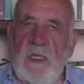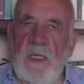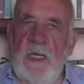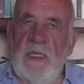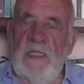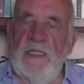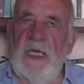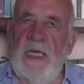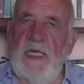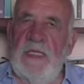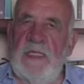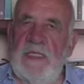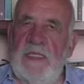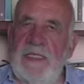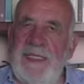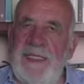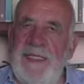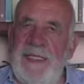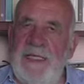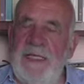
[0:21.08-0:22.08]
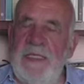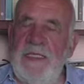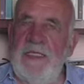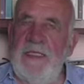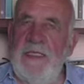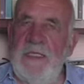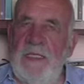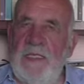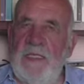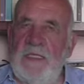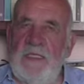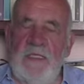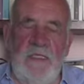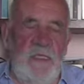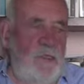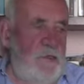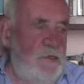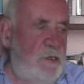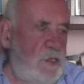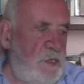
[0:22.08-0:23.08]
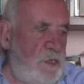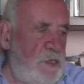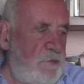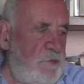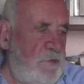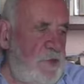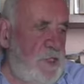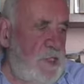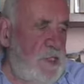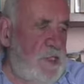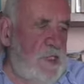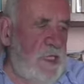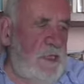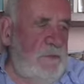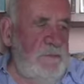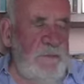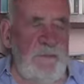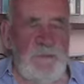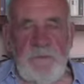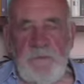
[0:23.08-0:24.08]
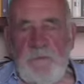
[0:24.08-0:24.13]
a darci indicazioni di vita.